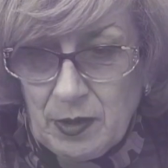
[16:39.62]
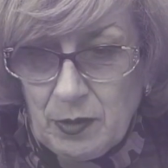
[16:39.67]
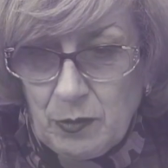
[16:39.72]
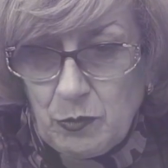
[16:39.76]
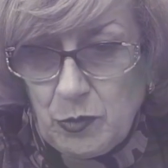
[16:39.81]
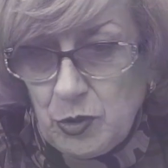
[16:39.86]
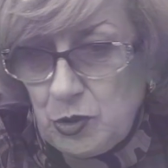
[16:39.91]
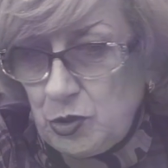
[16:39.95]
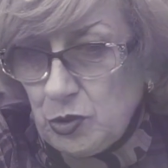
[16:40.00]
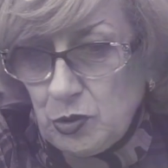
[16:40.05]

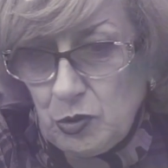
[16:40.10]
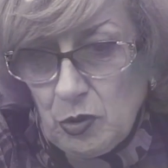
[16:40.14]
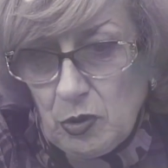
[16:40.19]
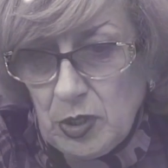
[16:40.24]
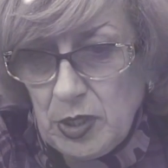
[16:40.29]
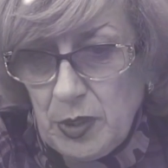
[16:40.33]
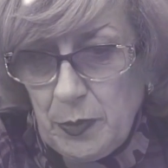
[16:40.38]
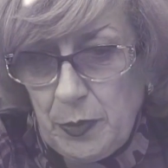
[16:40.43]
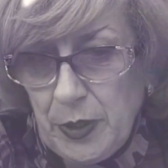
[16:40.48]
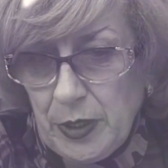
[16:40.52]
Мы что
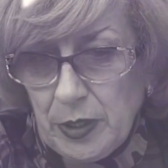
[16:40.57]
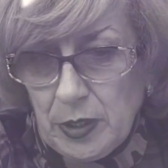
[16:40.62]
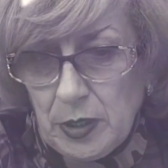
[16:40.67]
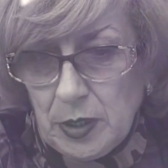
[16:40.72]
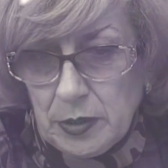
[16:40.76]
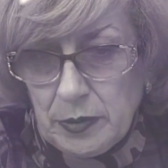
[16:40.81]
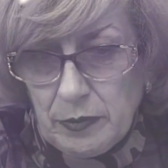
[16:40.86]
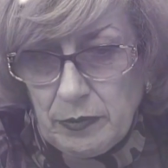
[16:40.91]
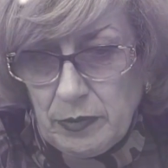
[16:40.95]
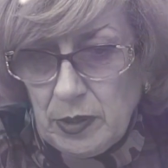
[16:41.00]
только не
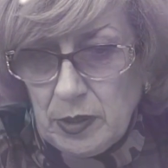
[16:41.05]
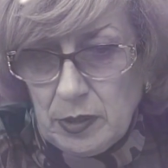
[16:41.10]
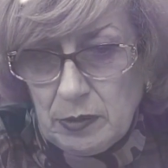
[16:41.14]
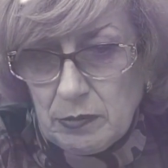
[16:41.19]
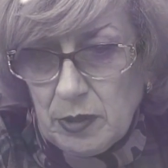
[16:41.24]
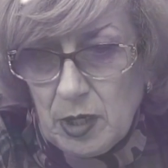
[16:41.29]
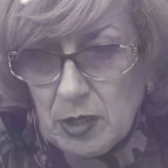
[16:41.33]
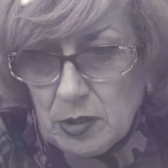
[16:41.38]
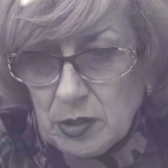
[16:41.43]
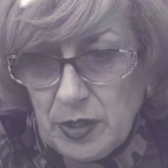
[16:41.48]

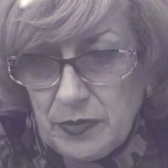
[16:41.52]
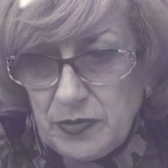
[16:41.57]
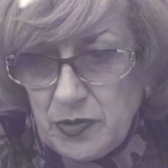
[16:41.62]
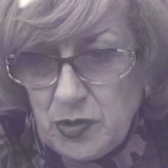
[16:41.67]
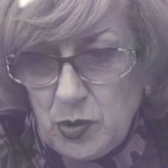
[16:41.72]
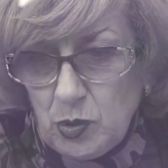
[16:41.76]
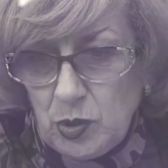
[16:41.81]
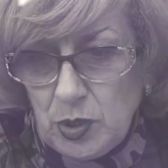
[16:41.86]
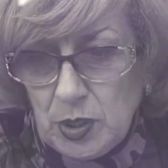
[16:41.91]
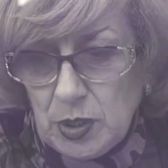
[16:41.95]
прикладывали, как-то
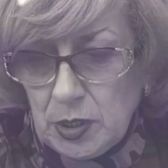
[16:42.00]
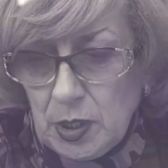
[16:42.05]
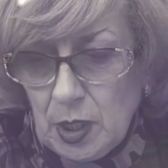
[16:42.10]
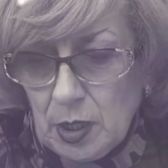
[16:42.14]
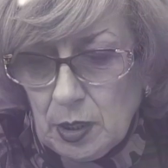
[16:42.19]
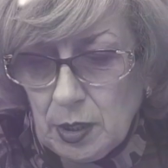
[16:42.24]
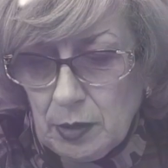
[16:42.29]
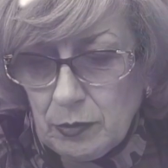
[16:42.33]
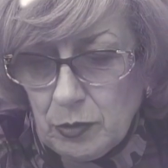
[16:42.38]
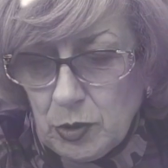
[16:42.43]
все не
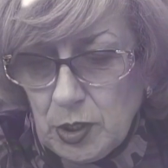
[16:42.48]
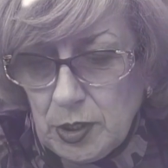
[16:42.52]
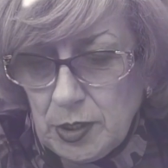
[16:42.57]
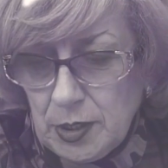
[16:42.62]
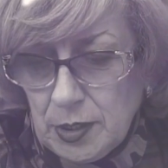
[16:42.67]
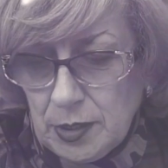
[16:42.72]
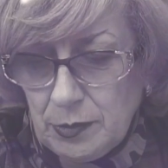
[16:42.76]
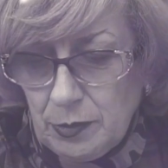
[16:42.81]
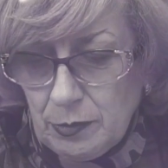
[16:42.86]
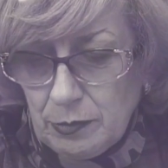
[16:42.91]
так. А вот
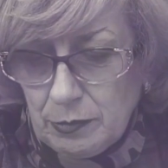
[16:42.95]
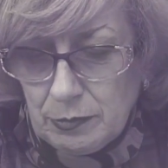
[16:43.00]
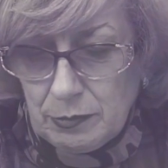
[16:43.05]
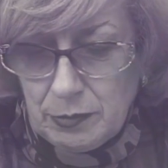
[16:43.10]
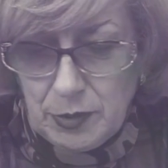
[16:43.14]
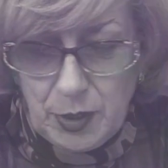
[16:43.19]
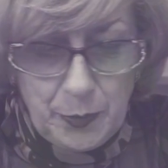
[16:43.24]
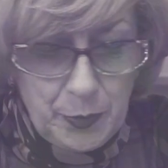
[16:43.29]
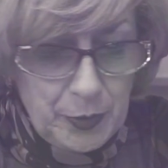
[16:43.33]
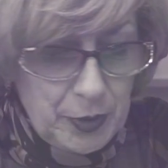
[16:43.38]
этот,
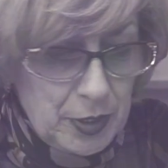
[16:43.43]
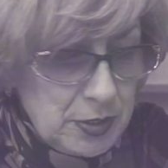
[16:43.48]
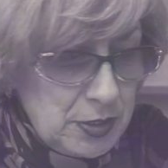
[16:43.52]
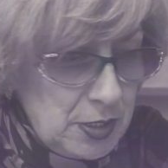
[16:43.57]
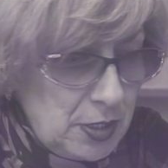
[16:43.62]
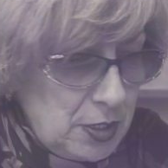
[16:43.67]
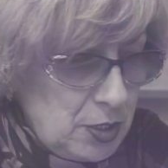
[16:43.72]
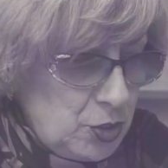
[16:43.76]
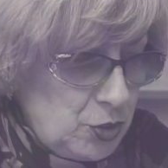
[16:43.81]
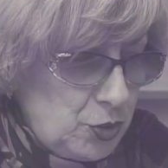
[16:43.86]
мне
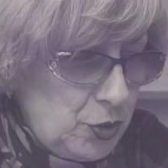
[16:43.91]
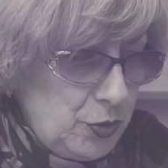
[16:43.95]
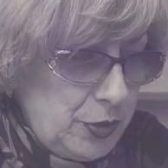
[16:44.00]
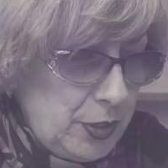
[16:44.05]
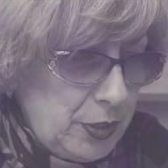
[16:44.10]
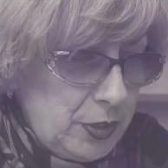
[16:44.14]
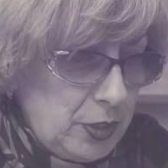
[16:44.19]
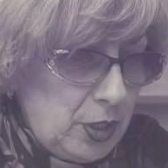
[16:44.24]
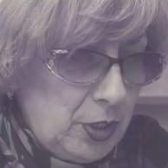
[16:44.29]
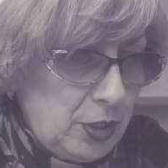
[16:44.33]
показалось, что
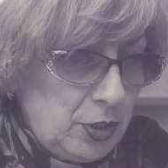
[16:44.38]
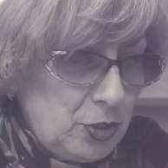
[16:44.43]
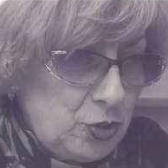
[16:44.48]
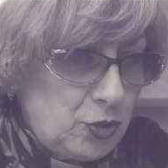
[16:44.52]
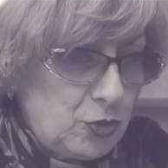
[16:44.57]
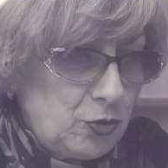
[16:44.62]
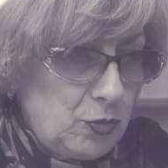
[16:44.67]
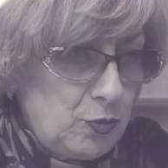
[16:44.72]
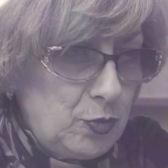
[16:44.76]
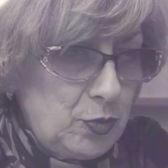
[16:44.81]
этот
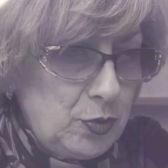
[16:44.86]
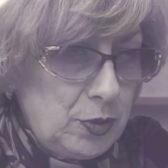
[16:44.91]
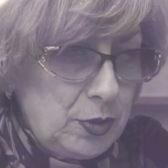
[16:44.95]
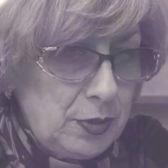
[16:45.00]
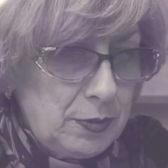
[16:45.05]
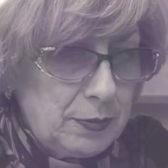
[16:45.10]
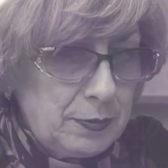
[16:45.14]
хорошо будет.